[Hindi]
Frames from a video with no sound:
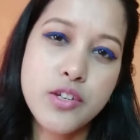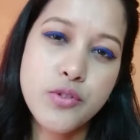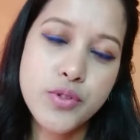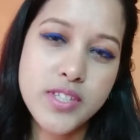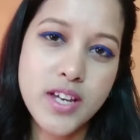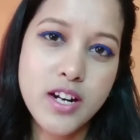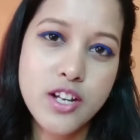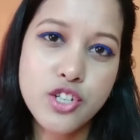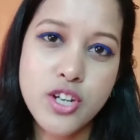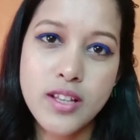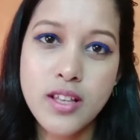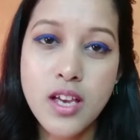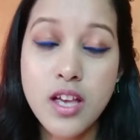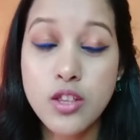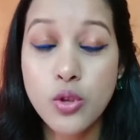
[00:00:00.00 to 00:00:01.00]
यूज करना
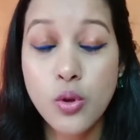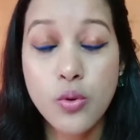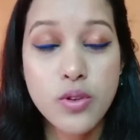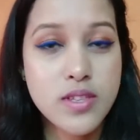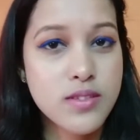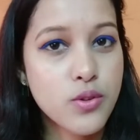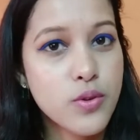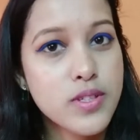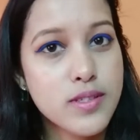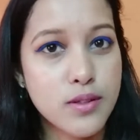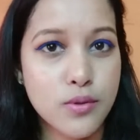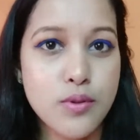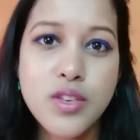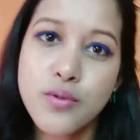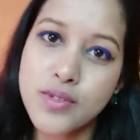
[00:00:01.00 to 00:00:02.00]
चाहते हैं तो इसको
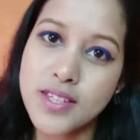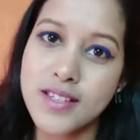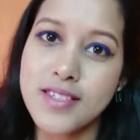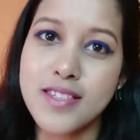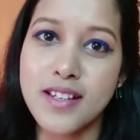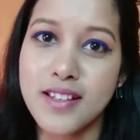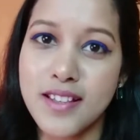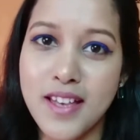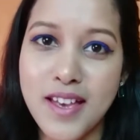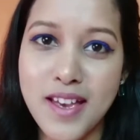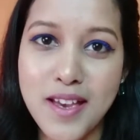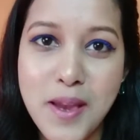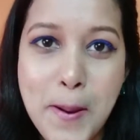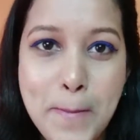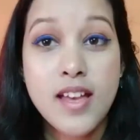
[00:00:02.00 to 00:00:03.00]
जरूर यूज कर सकते हैं